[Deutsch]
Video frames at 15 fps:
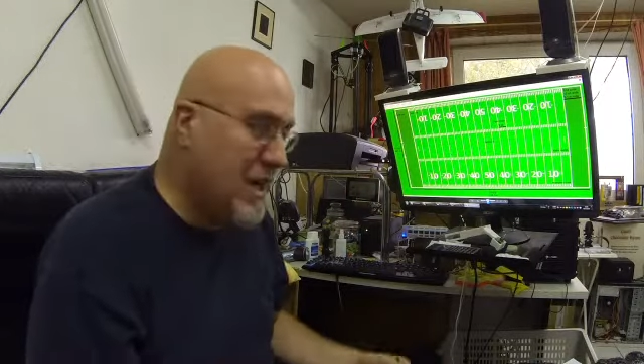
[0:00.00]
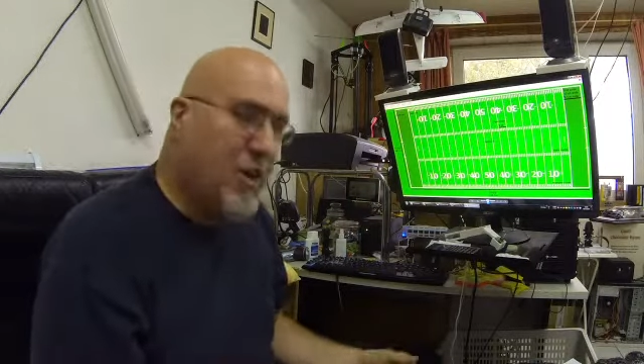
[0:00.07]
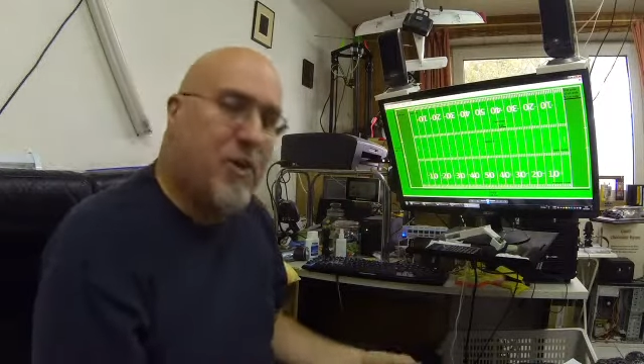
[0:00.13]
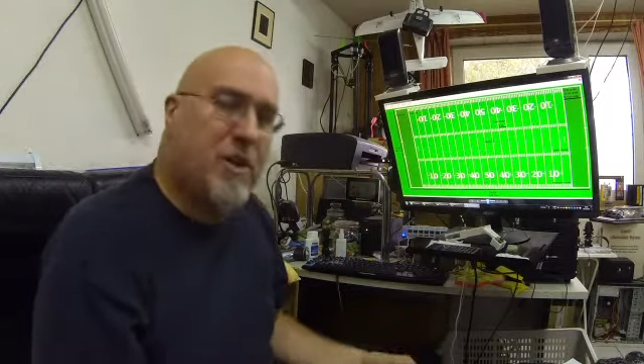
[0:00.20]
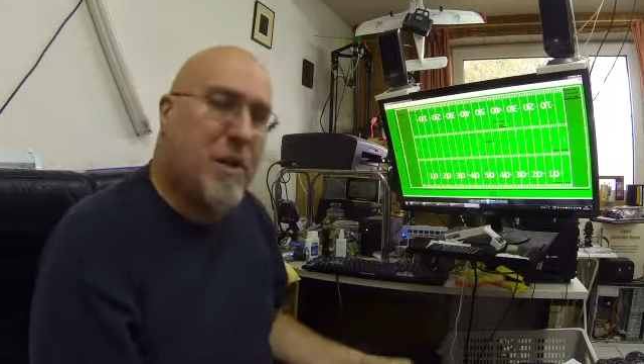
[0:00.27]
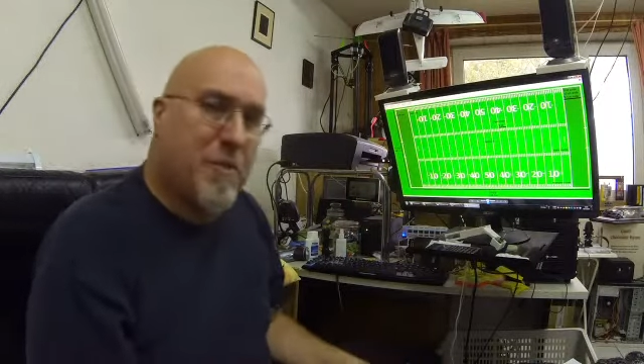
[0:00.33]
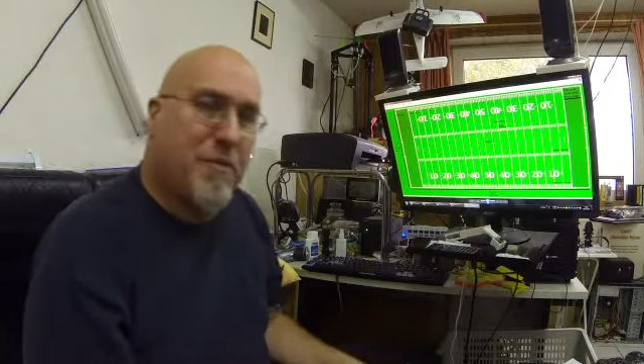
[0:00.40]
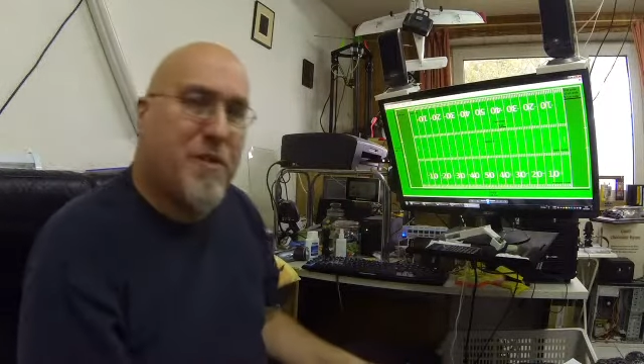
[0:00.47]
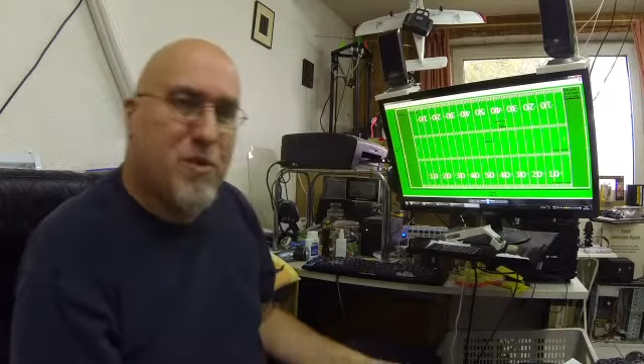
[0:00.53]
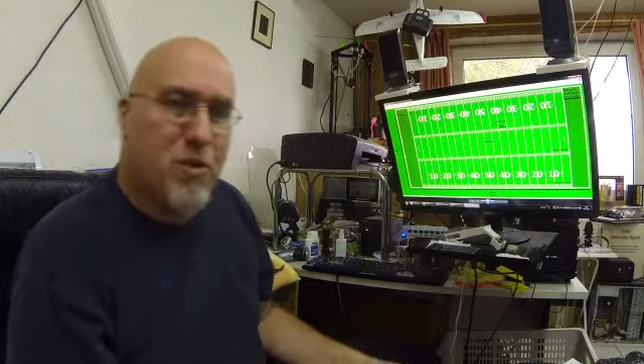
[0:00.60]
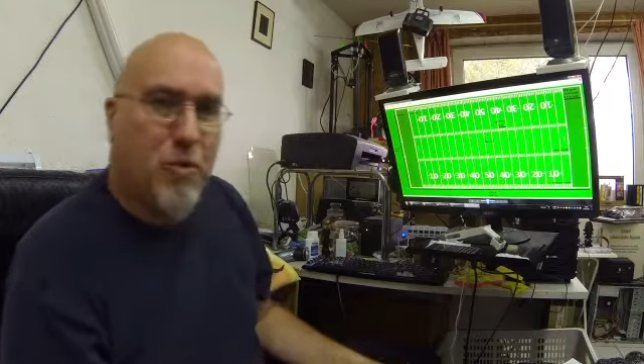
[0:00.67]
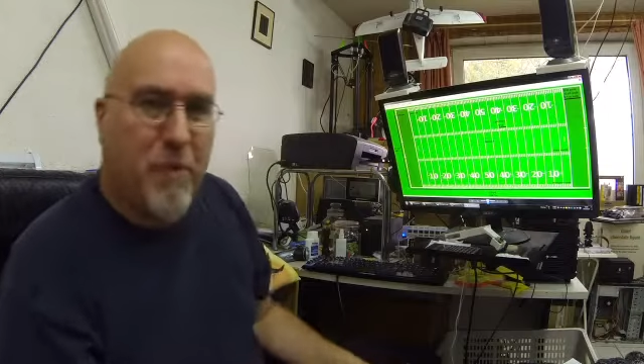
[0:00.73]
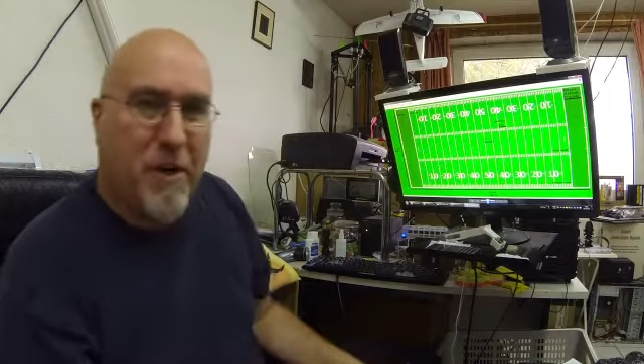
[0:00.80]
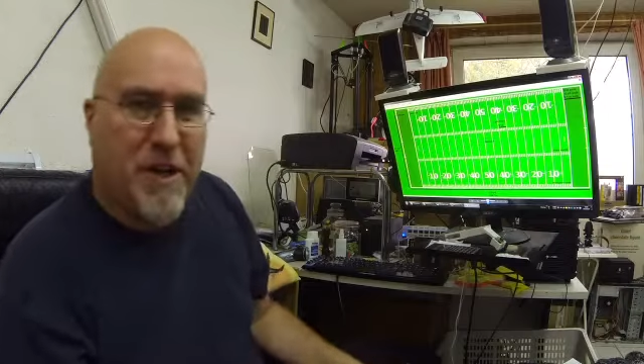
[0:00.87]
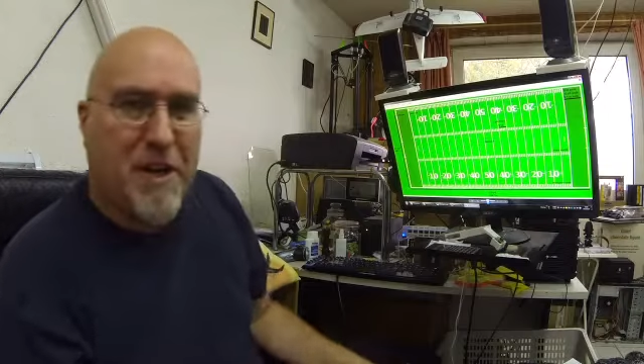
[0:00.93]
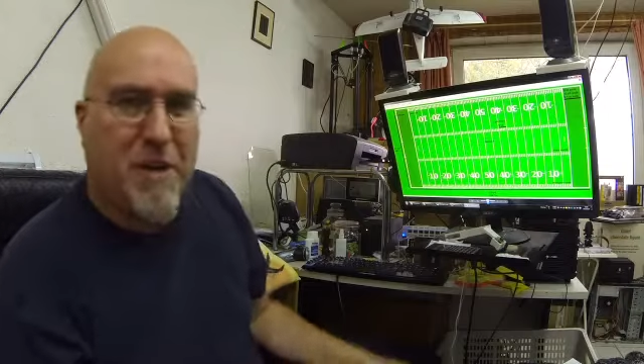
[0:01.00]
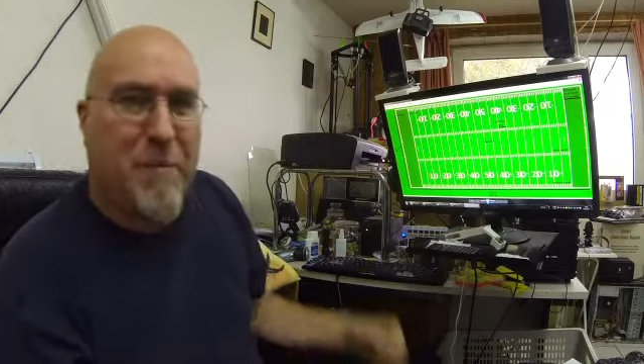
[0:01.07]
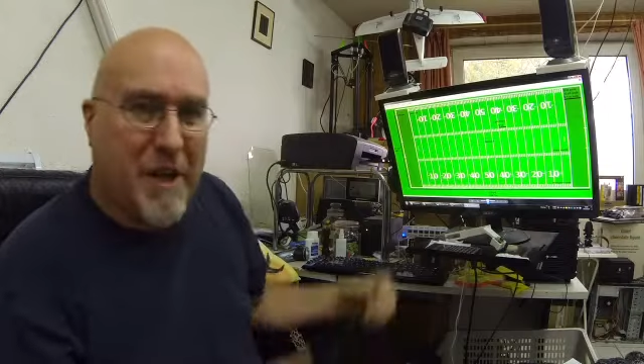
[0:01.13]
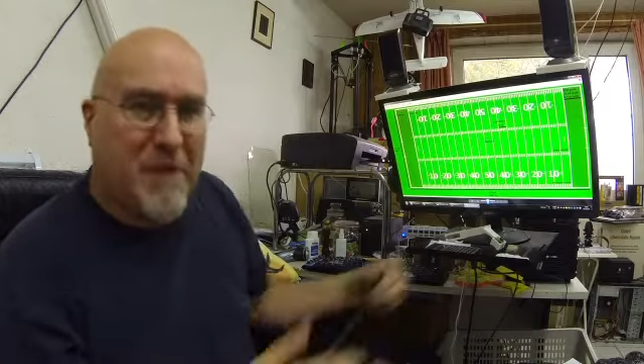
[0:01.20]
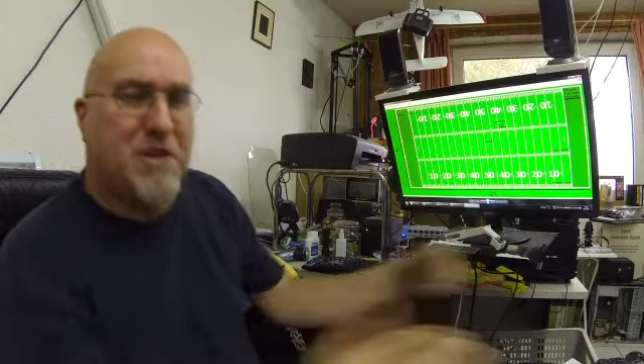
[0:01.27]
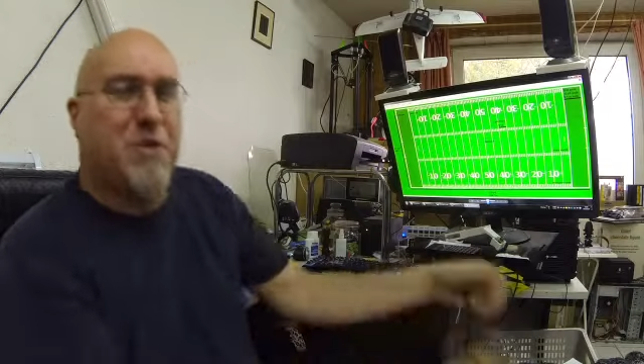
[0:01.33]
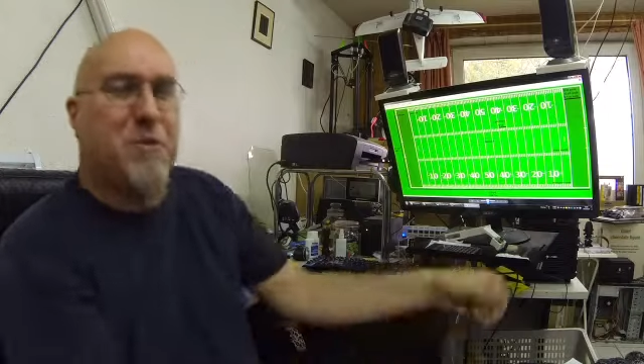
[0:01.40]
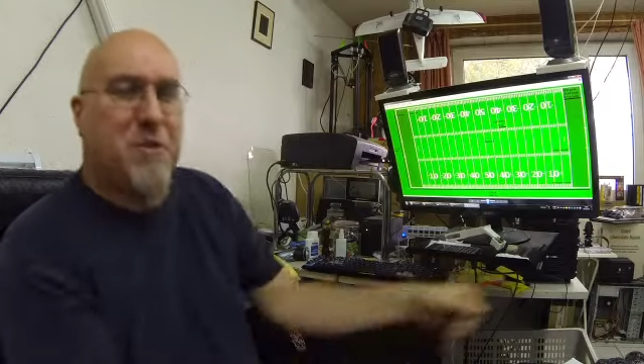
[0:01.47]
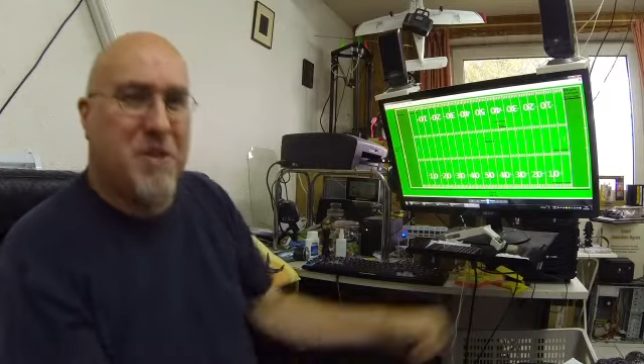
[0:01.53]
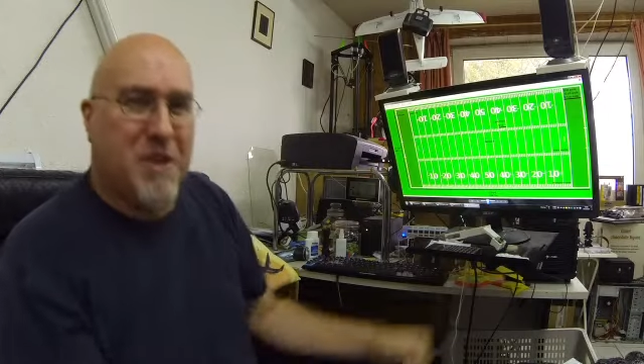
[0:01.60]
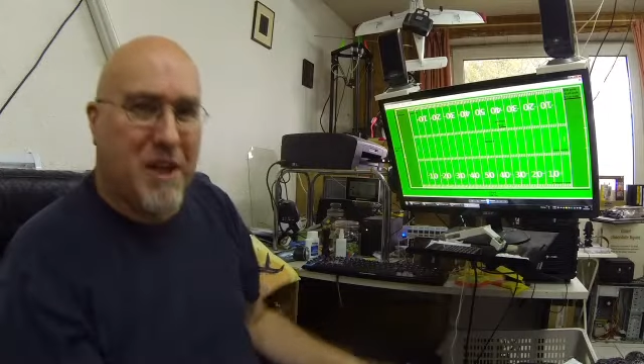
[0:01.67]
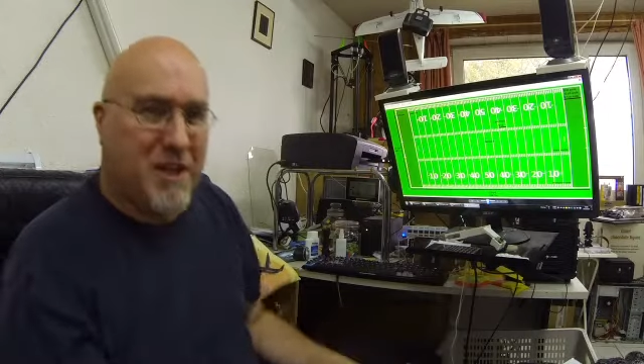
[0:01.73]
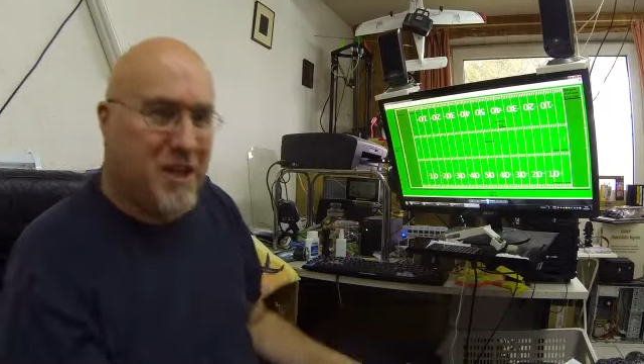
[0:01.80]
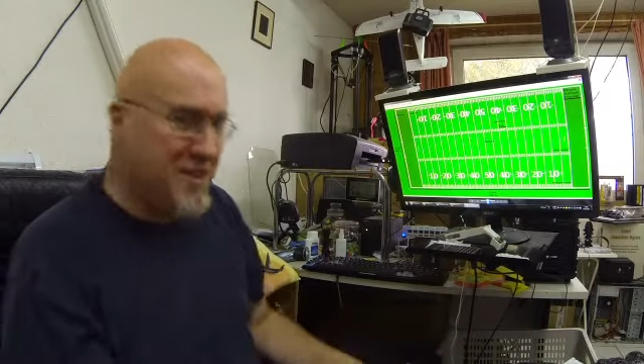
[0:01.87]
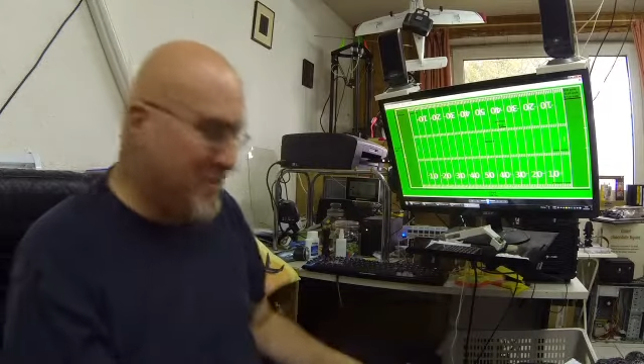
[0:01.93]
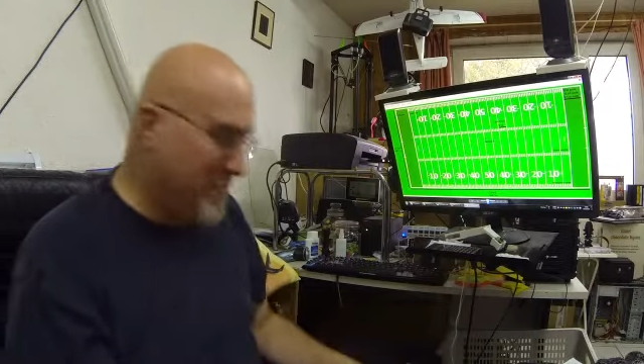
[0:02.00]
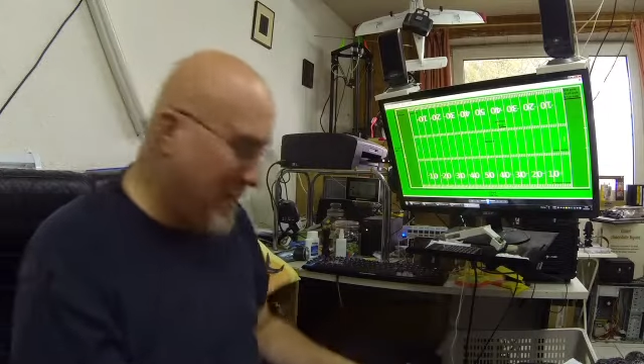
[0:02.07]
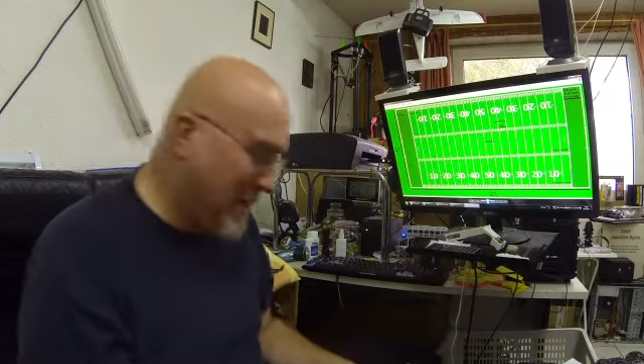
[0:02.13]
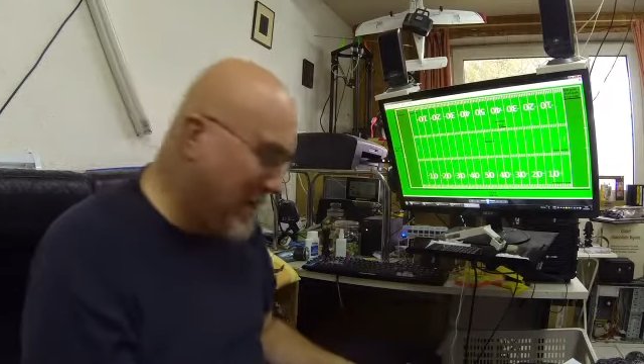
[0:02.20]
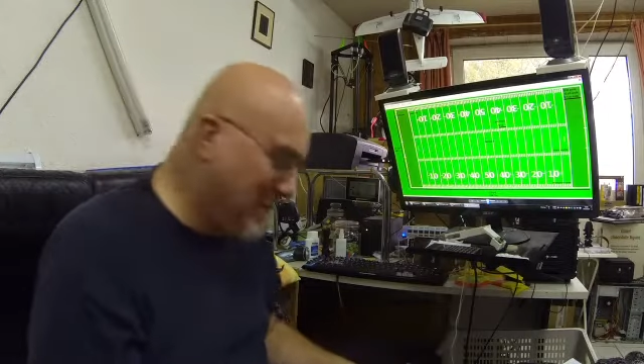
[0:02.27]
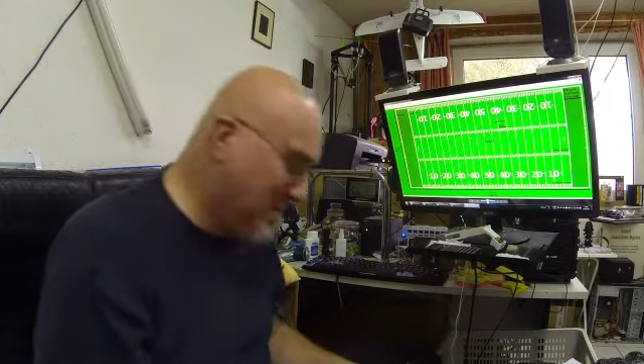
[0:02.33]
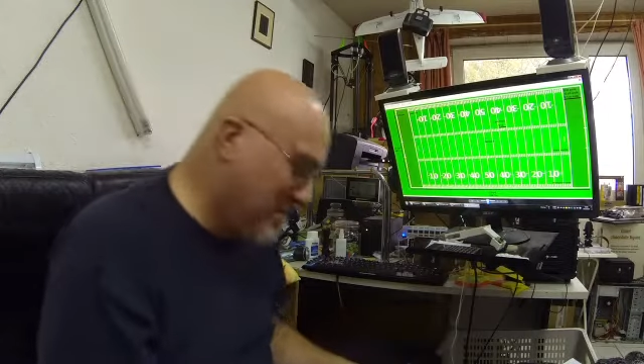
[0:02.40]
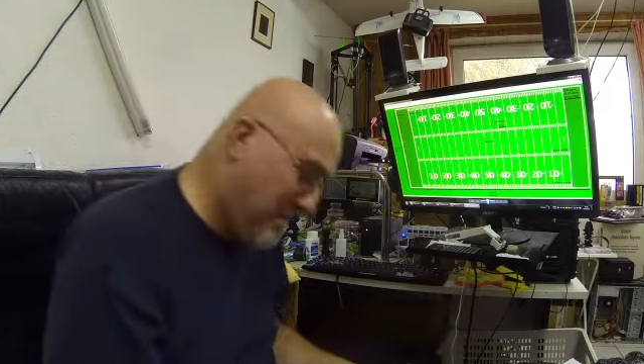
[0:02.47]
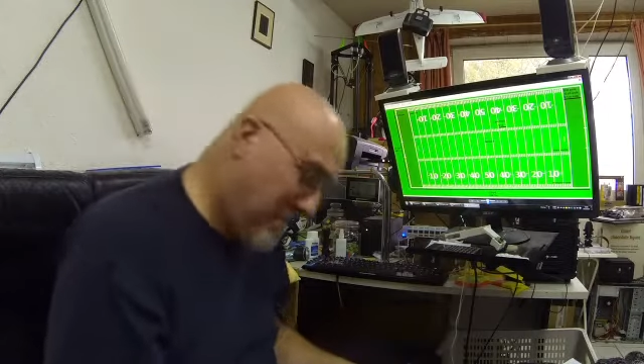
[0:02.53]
Und damit versucht man dann den Panther durcheinander zu bringen.